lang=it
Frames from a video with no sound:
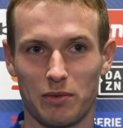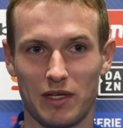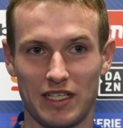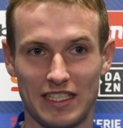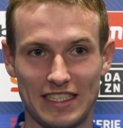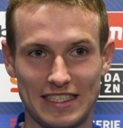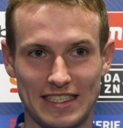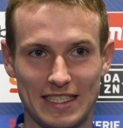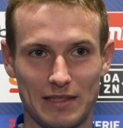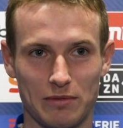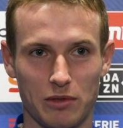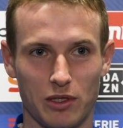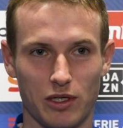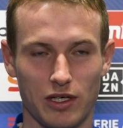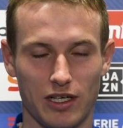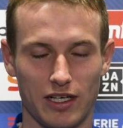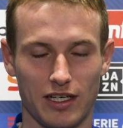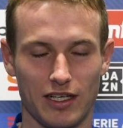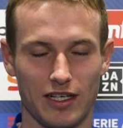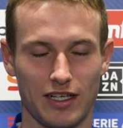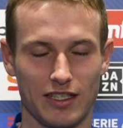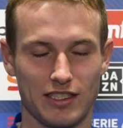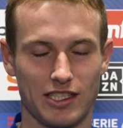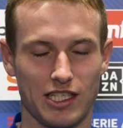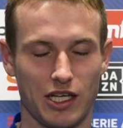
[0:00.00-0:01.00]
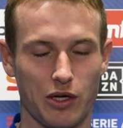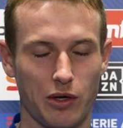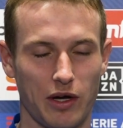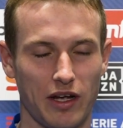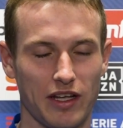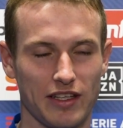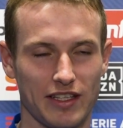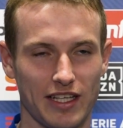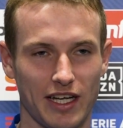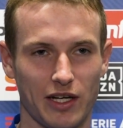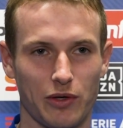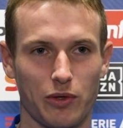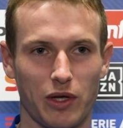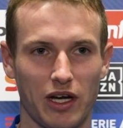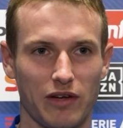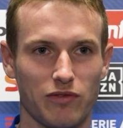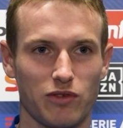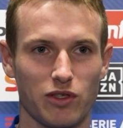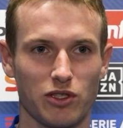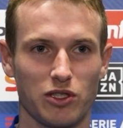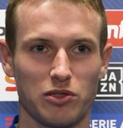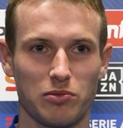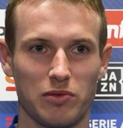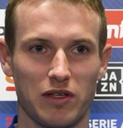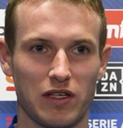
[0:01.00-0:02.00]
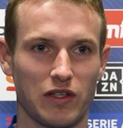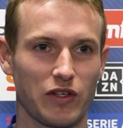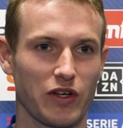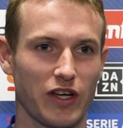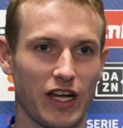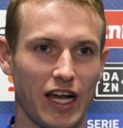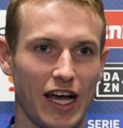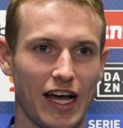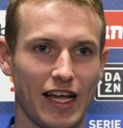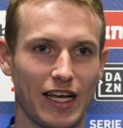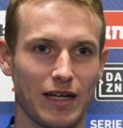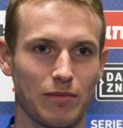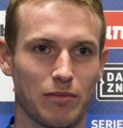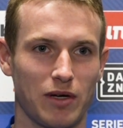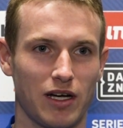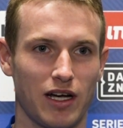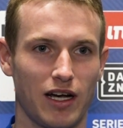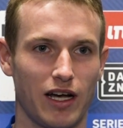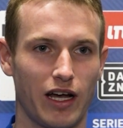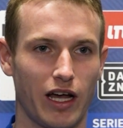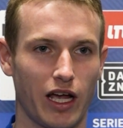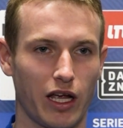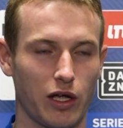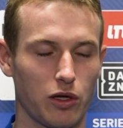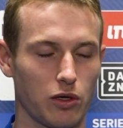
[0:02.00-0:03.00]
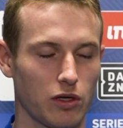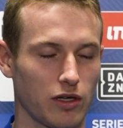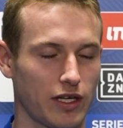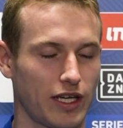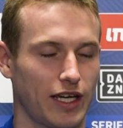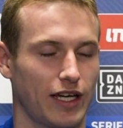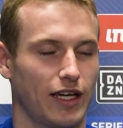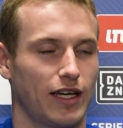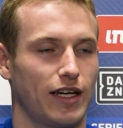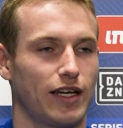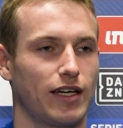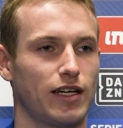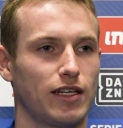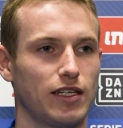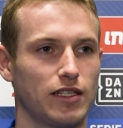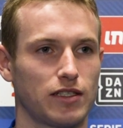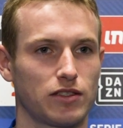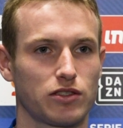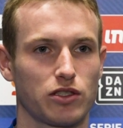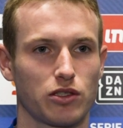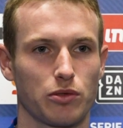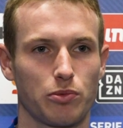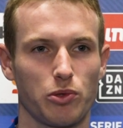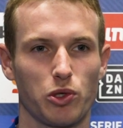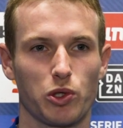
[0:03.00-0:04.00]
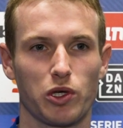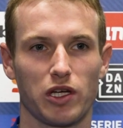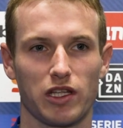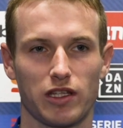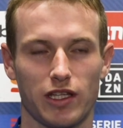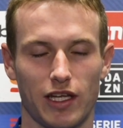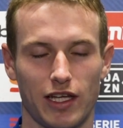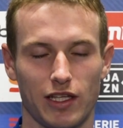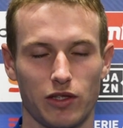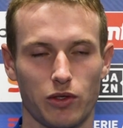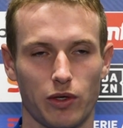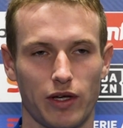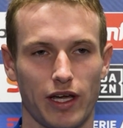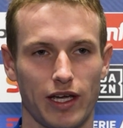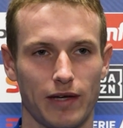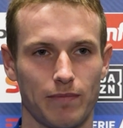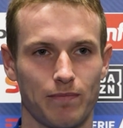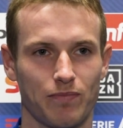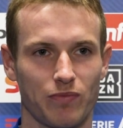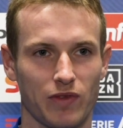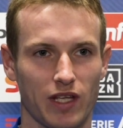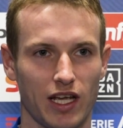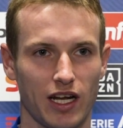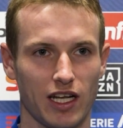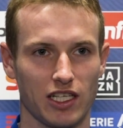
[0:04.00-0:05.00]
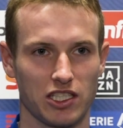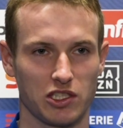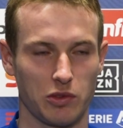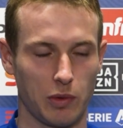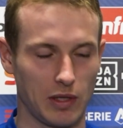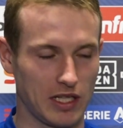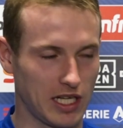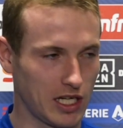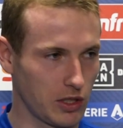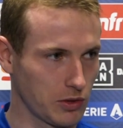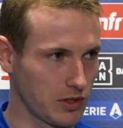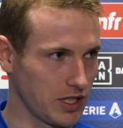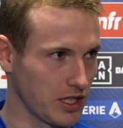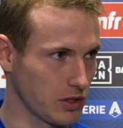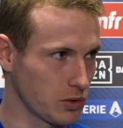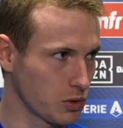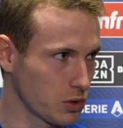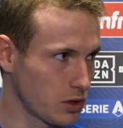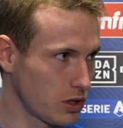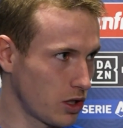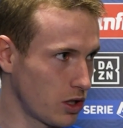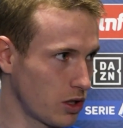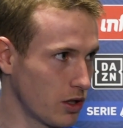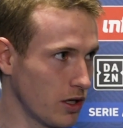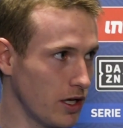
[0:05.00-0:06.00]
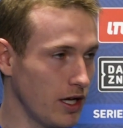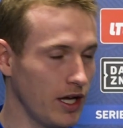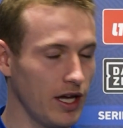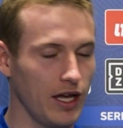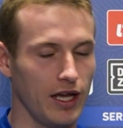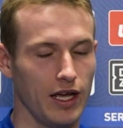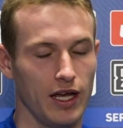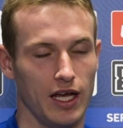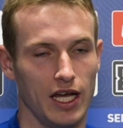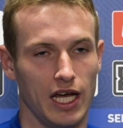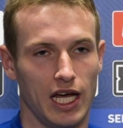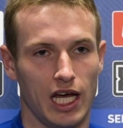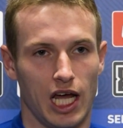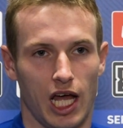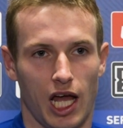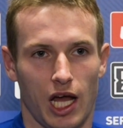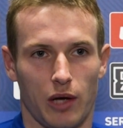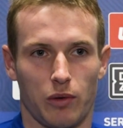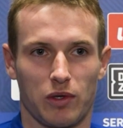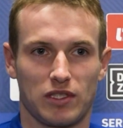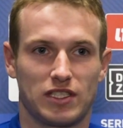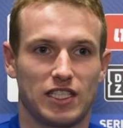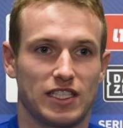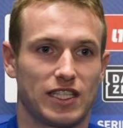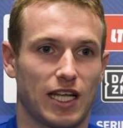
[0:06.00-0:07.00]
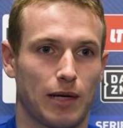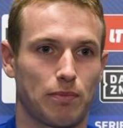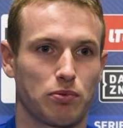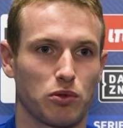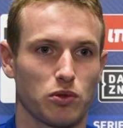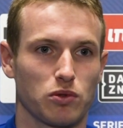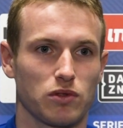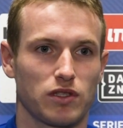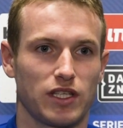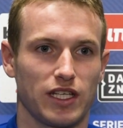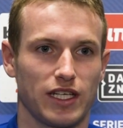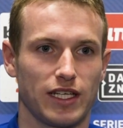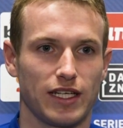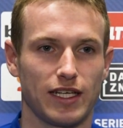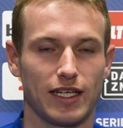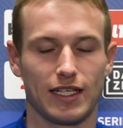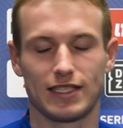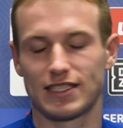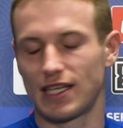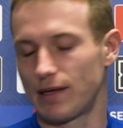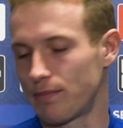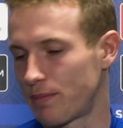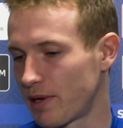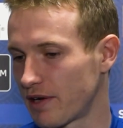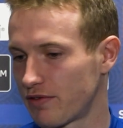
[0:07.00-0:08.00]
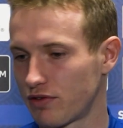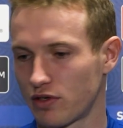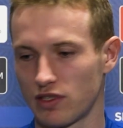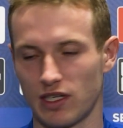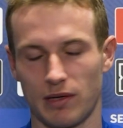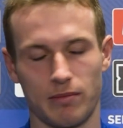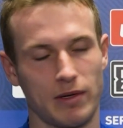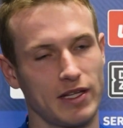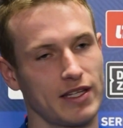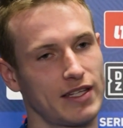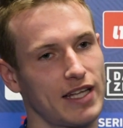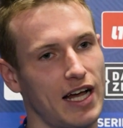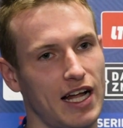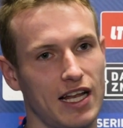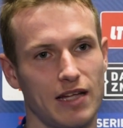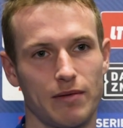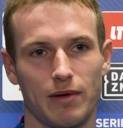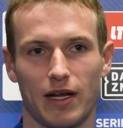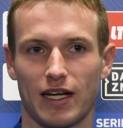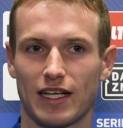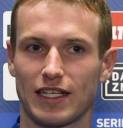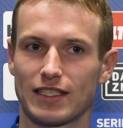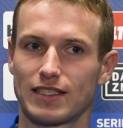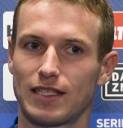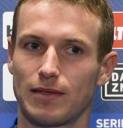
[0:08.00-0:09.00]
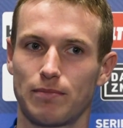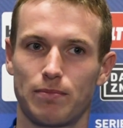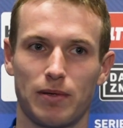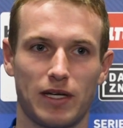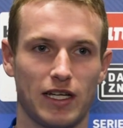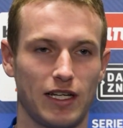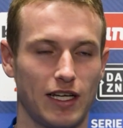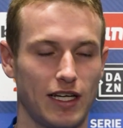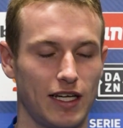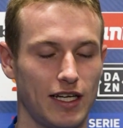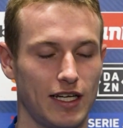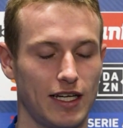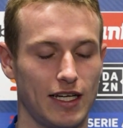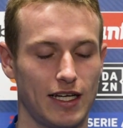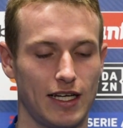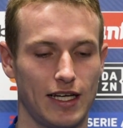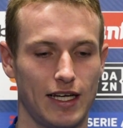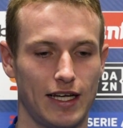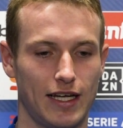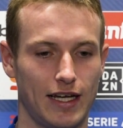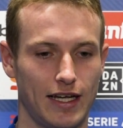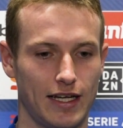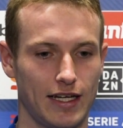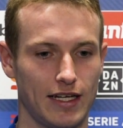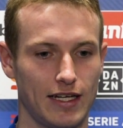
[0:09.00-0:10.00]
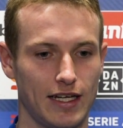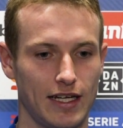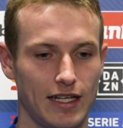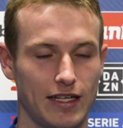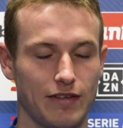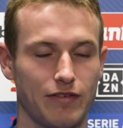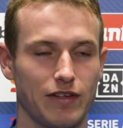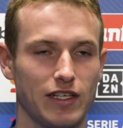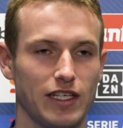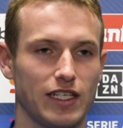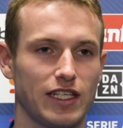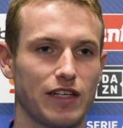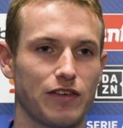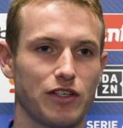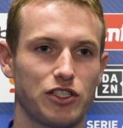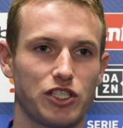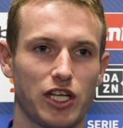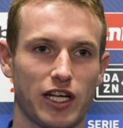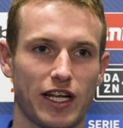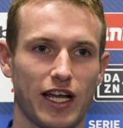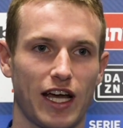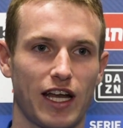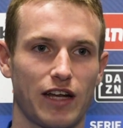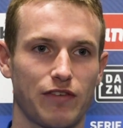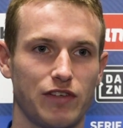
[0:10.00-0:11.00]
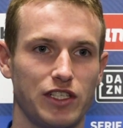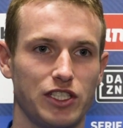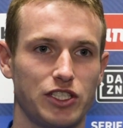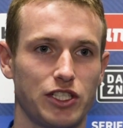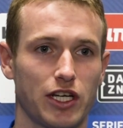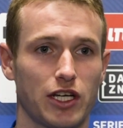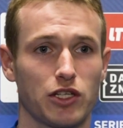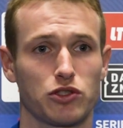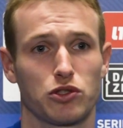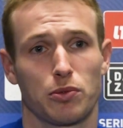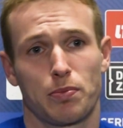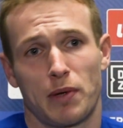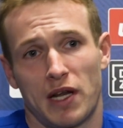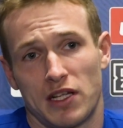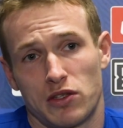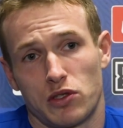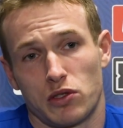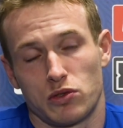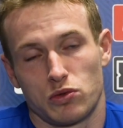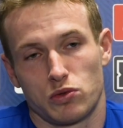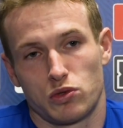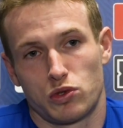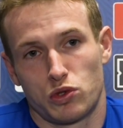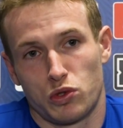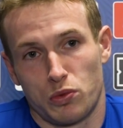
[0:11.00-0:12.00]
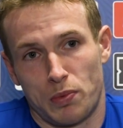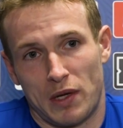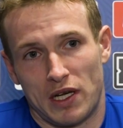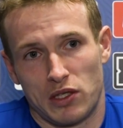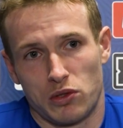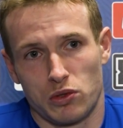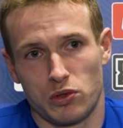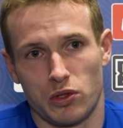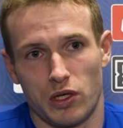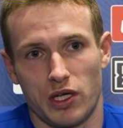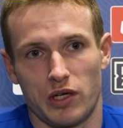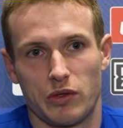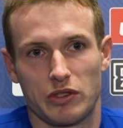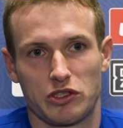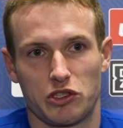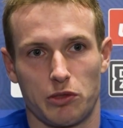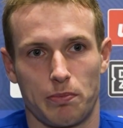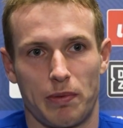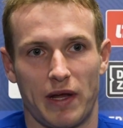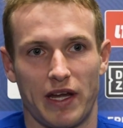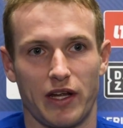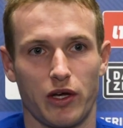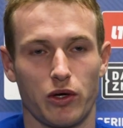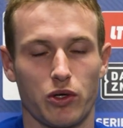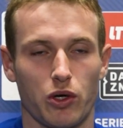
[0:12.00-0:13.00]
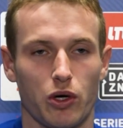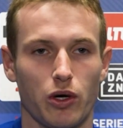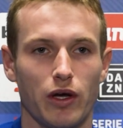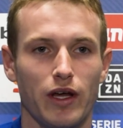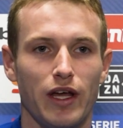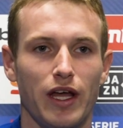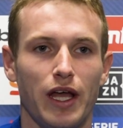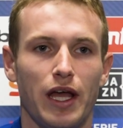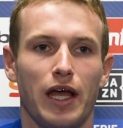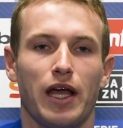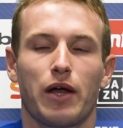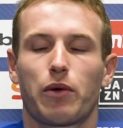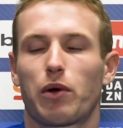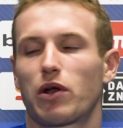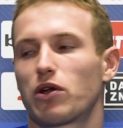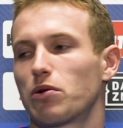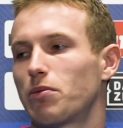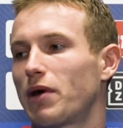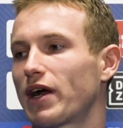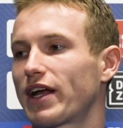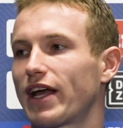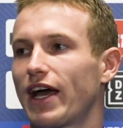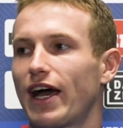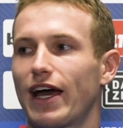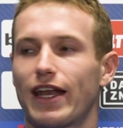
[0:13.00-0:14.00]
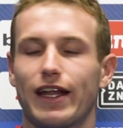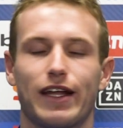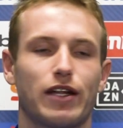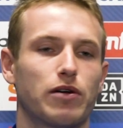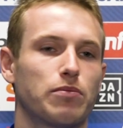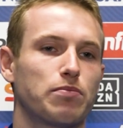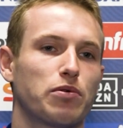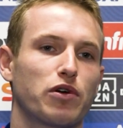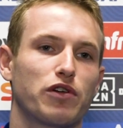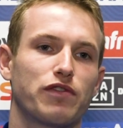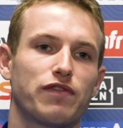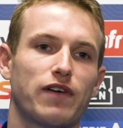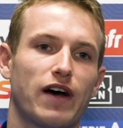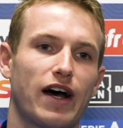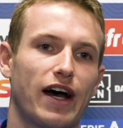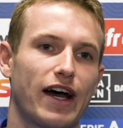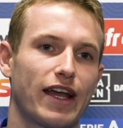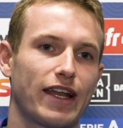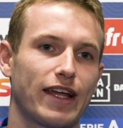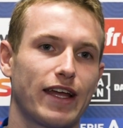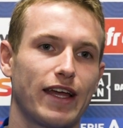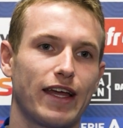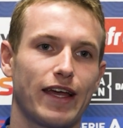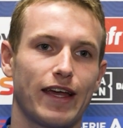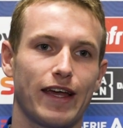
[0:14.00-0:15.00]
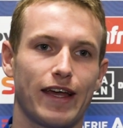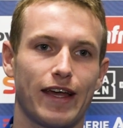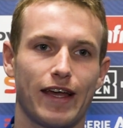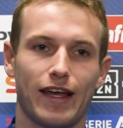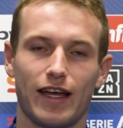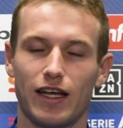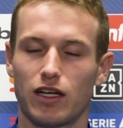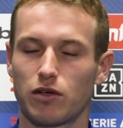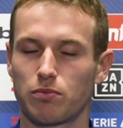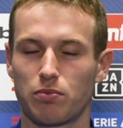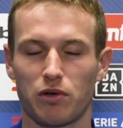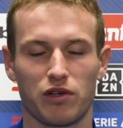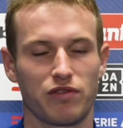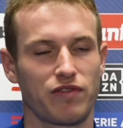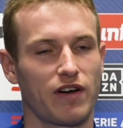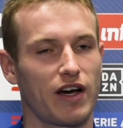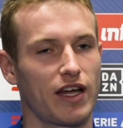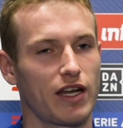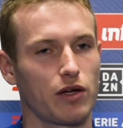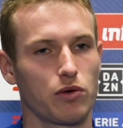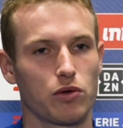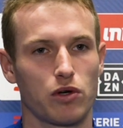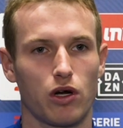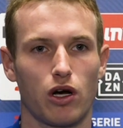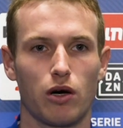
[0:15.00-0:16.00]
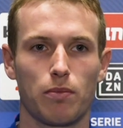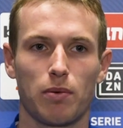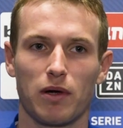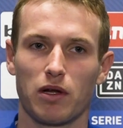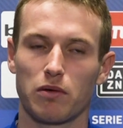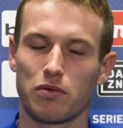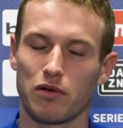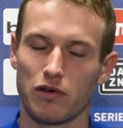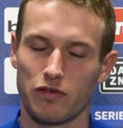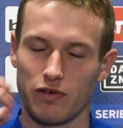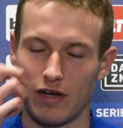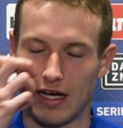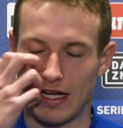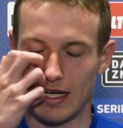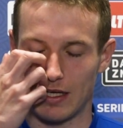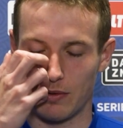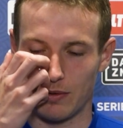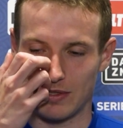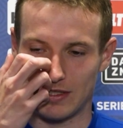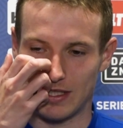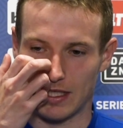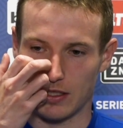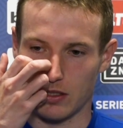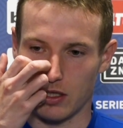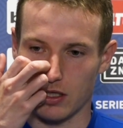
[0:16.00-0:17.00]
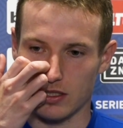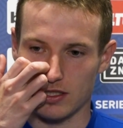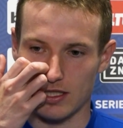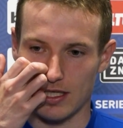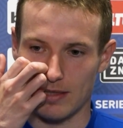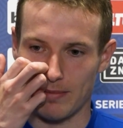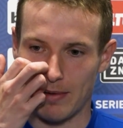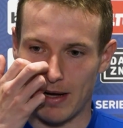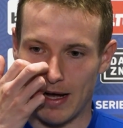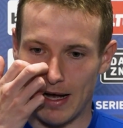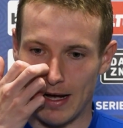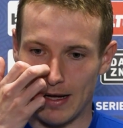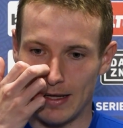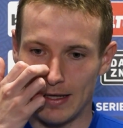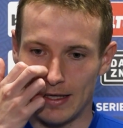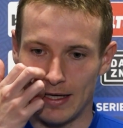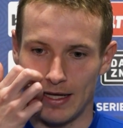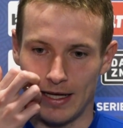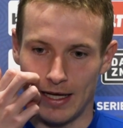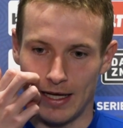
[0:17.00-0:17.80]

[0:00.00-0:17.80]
benissimo, uh, sicuramente ancora voglio migliorare, ma quello che sono più contento che, che la squadra ha ottenuto questi tre punti sono sempre fondamentali perché sempre devi, eh, devi cercare di vincere, soprattutto in questo periodo quando magari non puoi fare, non puoi fare Europa, non puoi fare queste cose, ma,